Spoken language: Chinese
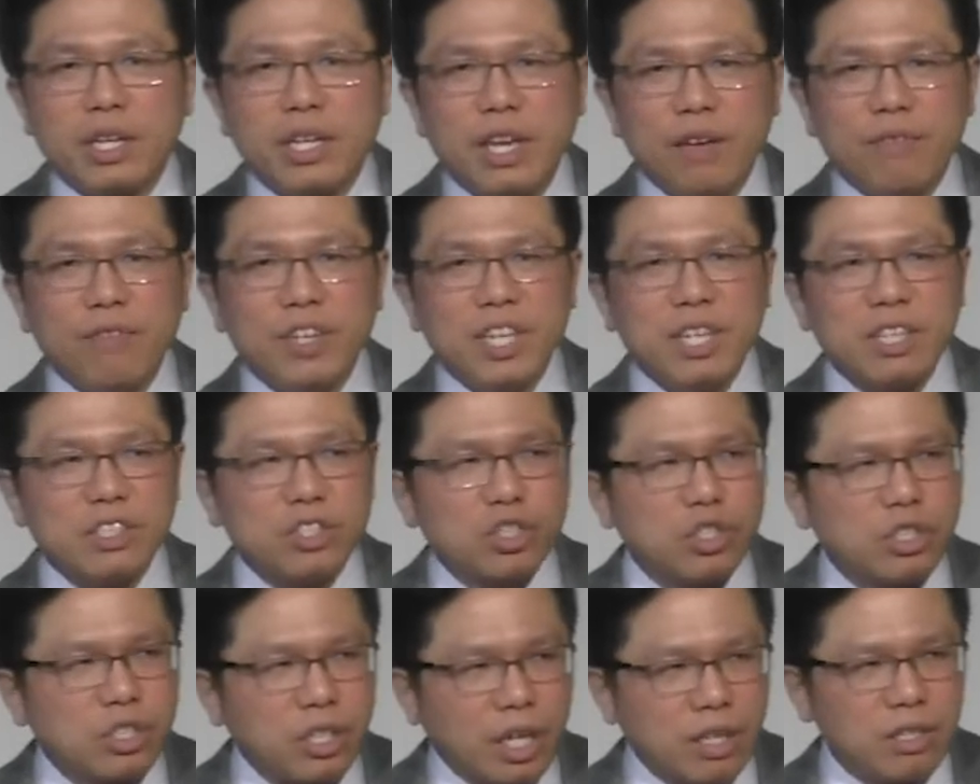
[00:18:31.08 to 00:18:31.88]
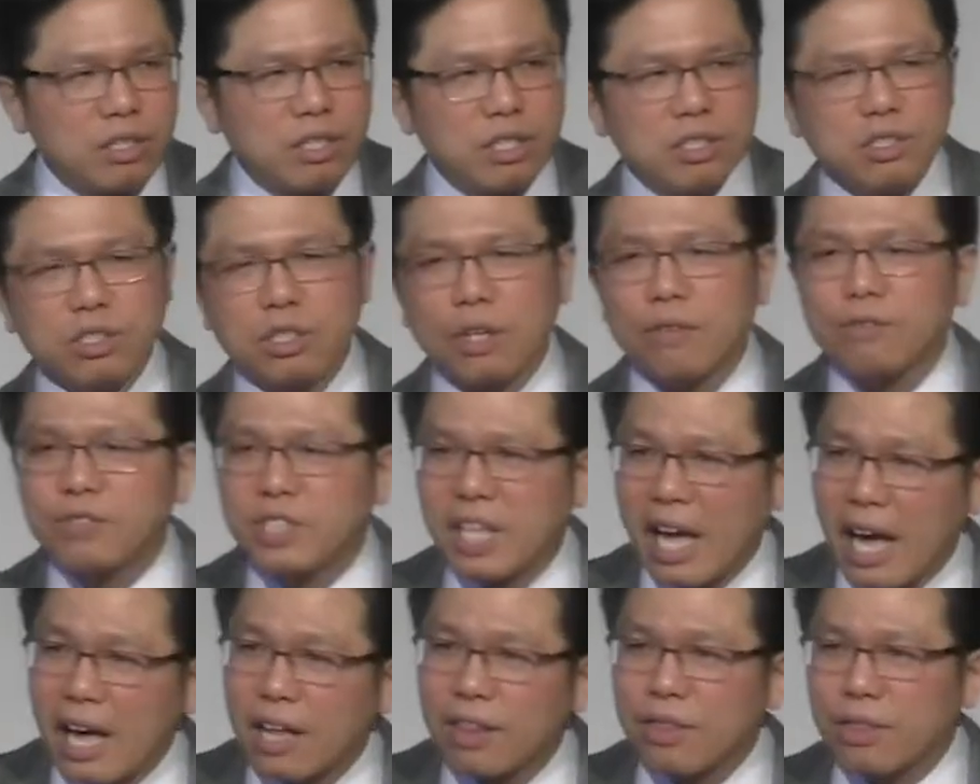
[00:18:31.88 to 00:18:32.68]
叫死人复
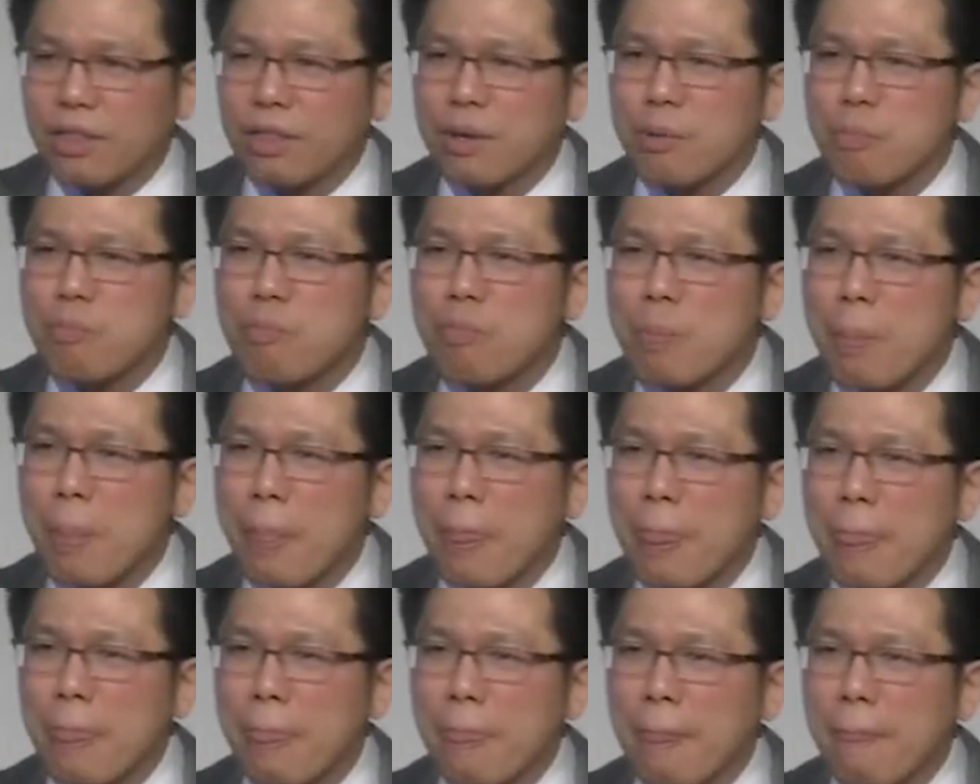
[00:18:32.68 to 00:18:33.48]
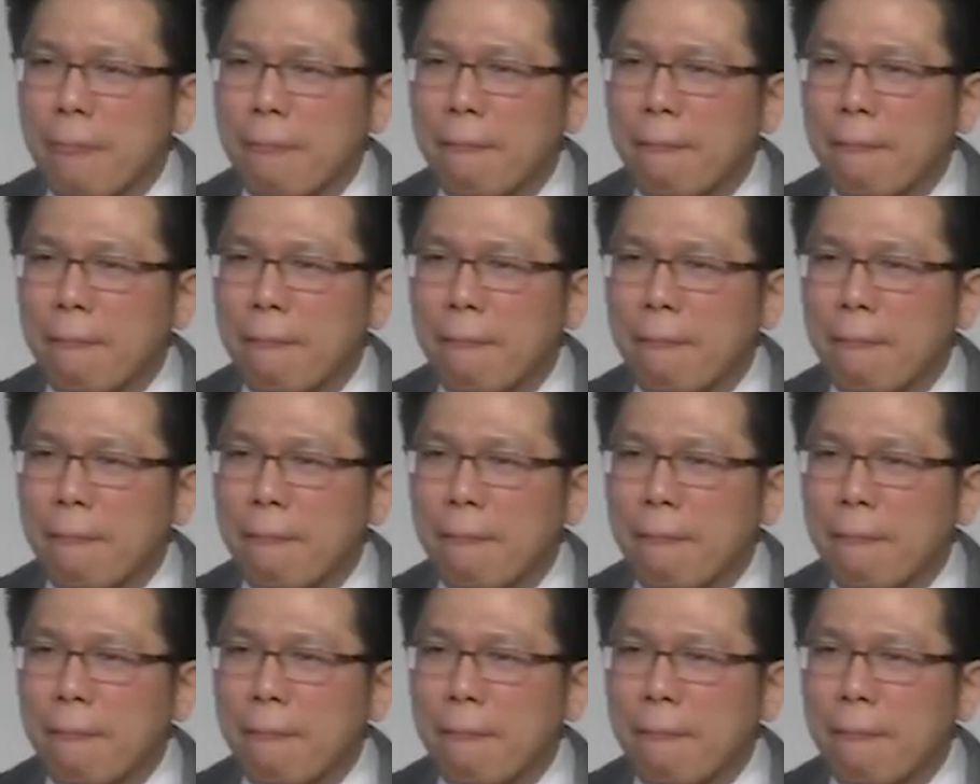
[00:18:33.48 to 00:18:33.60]
活的神。